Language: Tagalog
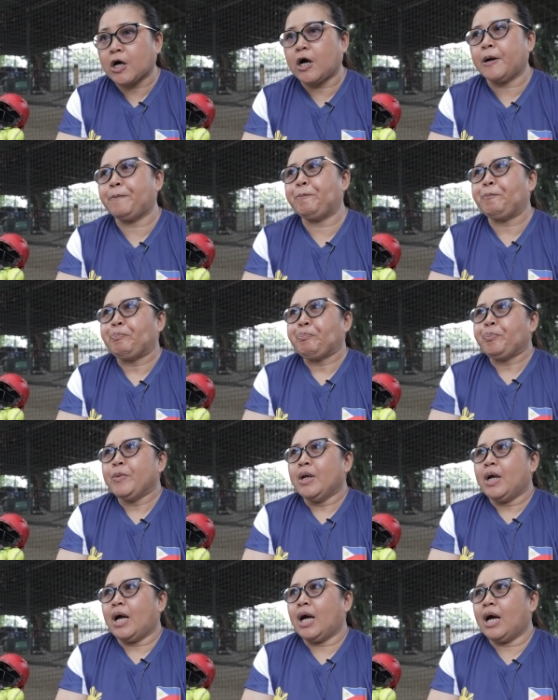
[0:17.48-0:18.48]
Cup,
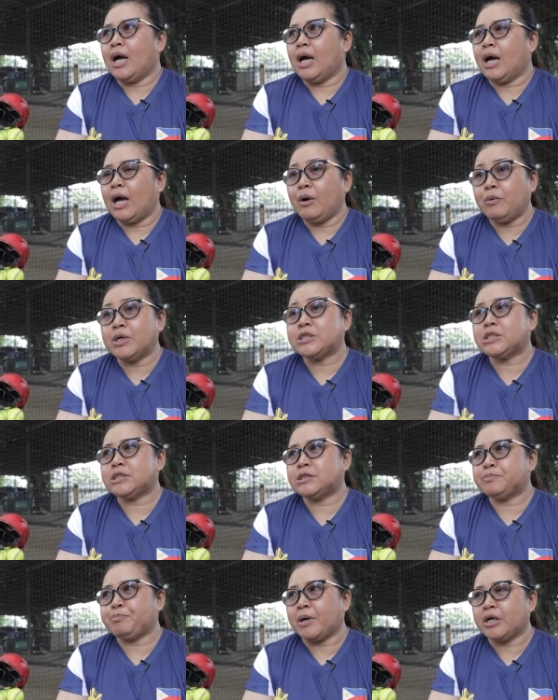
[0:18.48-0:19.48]
uh, I was
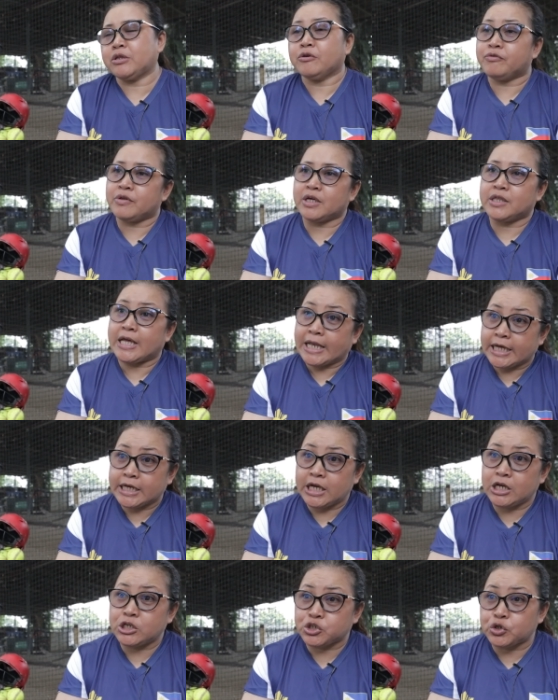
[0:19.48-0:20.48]
part of the
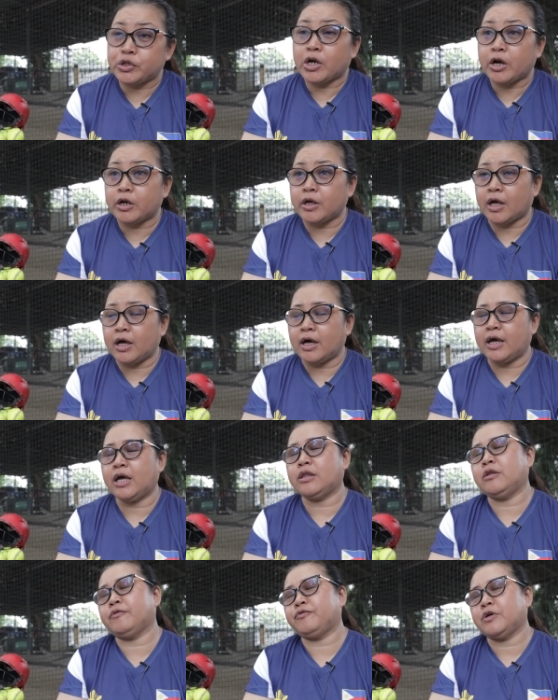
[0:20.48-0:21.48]
delegation, uh,
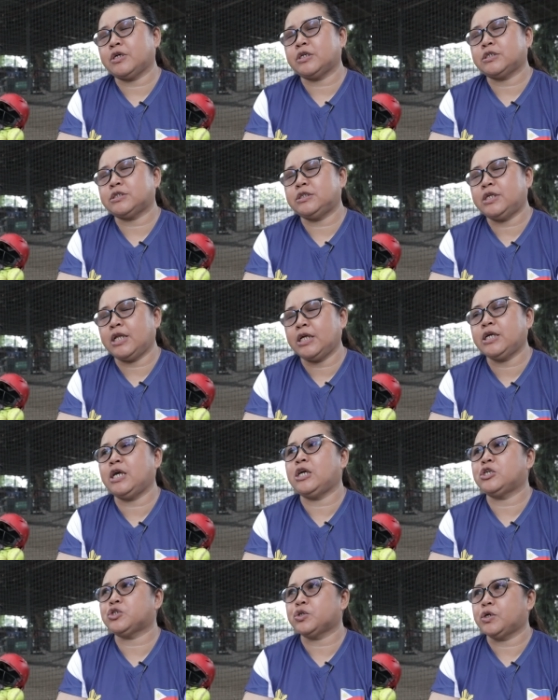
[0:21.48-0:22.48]
head of the
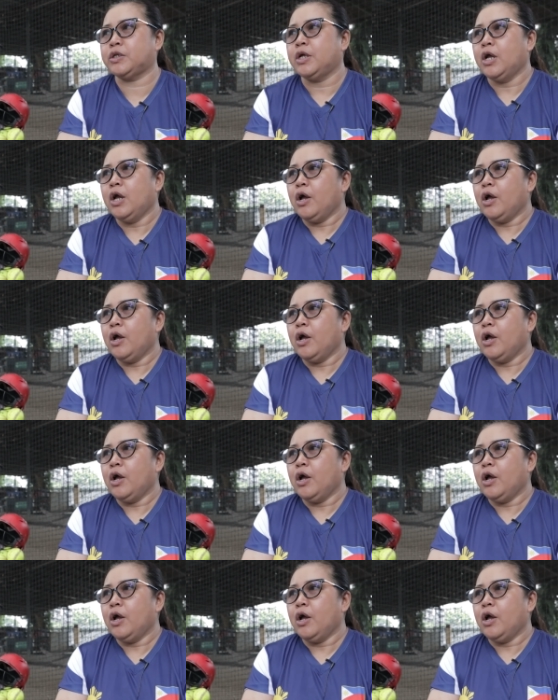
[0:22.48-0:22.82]
delegation.